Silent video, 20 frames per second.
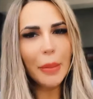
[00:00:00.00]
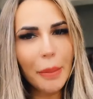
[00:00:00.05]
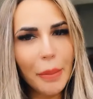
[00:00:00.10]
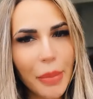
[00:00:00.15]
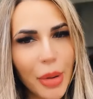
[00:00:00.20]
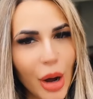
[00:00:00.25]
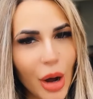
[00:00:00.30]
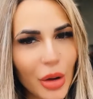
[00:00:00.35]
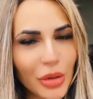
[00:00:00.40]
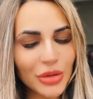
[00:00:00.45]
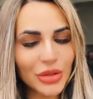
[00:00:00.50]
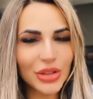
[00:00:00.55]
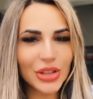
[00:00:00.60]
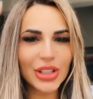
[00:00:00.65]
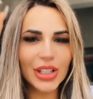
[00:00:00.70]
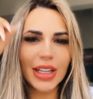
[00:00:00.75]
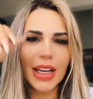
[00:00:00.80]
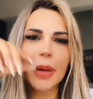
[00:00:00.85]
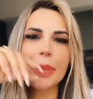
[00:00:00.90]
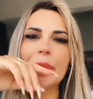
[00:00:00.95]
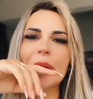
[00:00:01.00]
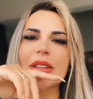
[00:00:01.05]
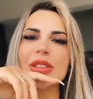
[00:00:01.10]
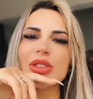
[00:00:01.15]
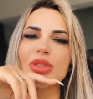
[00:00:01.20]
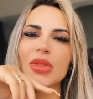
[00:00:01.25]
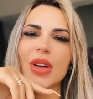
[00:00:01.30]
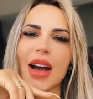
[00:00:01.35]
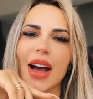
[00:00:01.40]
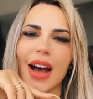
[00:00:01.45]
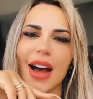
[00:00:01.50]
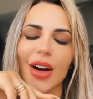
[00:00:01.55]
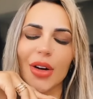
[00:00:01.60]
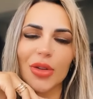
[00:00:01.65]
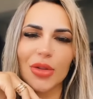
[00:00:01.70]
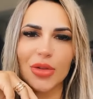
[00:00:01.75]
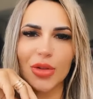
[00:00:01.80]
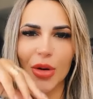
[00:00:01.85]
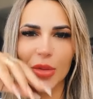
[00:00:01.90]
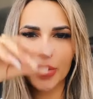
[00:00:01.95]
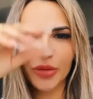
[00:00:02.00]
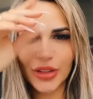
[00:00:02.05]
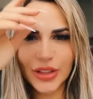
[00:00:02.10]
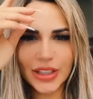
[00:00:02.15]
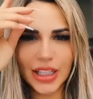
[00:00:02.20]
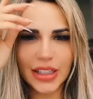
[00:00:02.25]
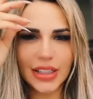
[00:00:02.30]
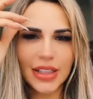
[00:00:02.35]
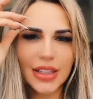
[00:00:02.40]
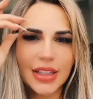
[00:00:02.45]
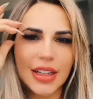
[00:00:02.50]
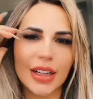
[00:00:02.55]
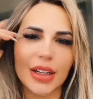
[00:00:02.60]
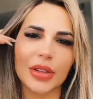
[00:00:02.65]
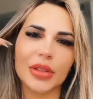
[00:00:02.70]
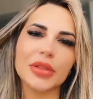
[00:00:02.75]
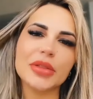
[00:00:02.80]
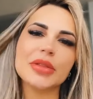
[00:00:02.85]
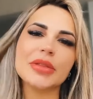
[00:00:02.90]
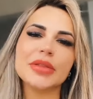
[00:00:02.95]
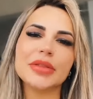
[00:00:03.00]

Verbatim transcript: Bom dia, pessoal! Como vocês estão?